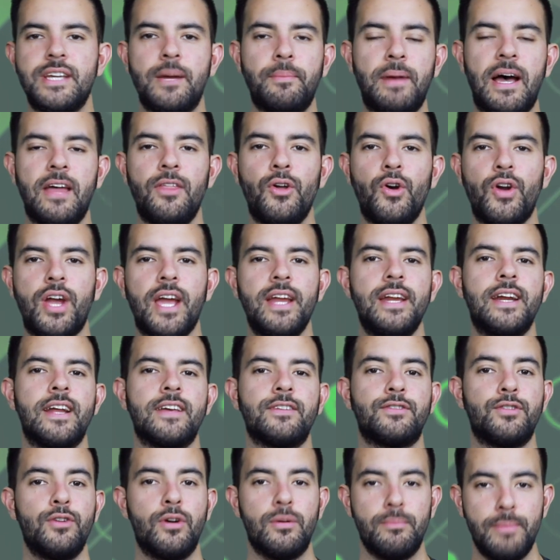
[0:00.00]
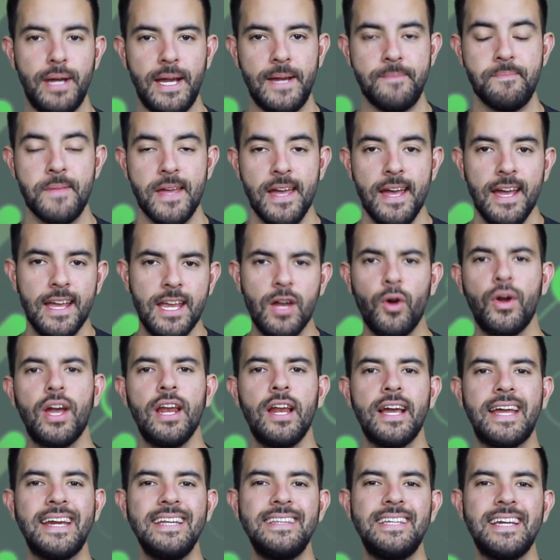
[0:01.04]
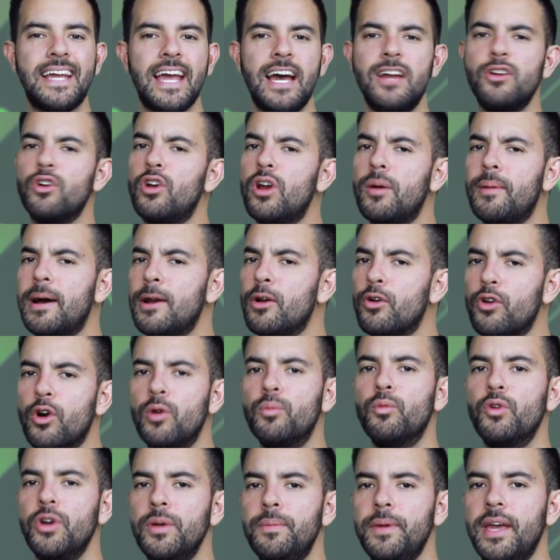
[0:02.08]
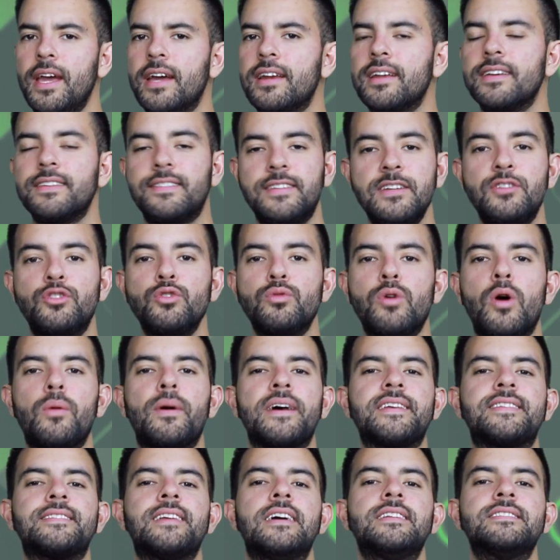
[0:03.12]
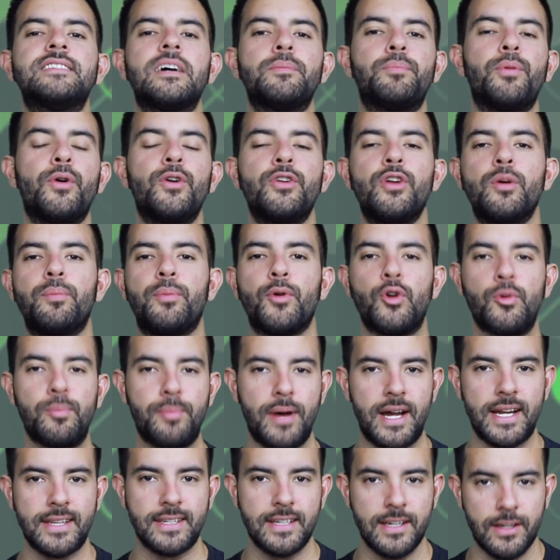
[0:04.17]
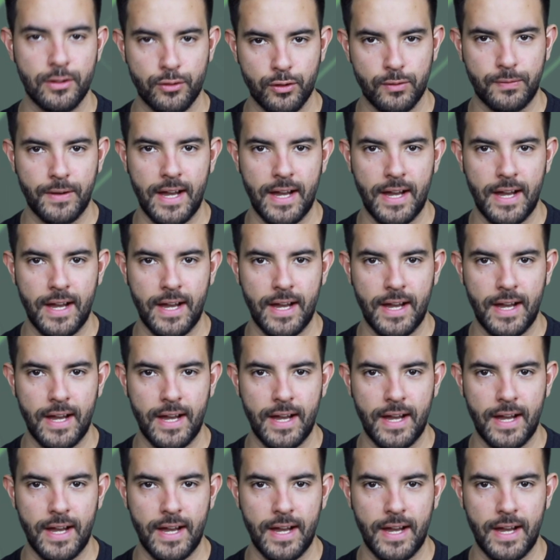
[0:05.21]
llamado Generación B, y aunque la crítica no lo valoró muy bien, sí tuvo bastante apoyo por parte de sus